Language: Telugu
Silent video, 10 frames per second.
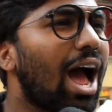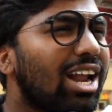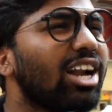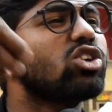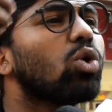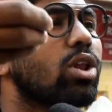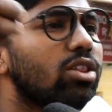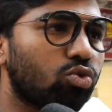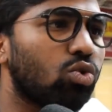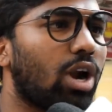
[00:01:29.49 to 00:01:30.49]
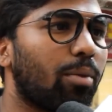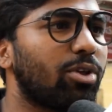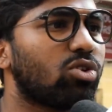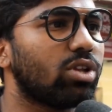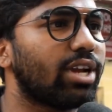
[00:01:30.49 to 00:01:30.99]
అలానే స్టోరీ తీసుకున్న
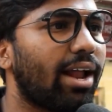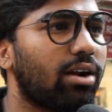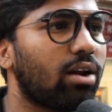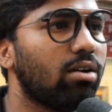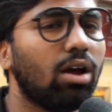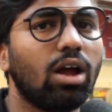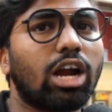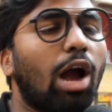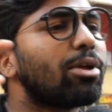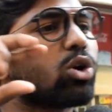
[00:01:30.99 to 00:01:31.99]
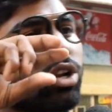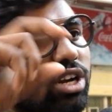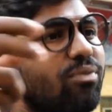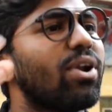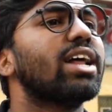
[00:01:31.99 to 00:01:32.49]
అనిపిస్తుంది డైరెక్టర్ కాకపోతే కొంచెం
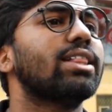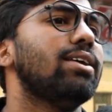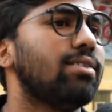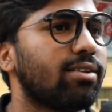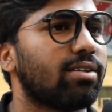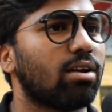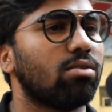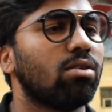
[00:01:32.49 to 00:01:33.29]
డిఫరెంట్గా థీమ్ చేశాడు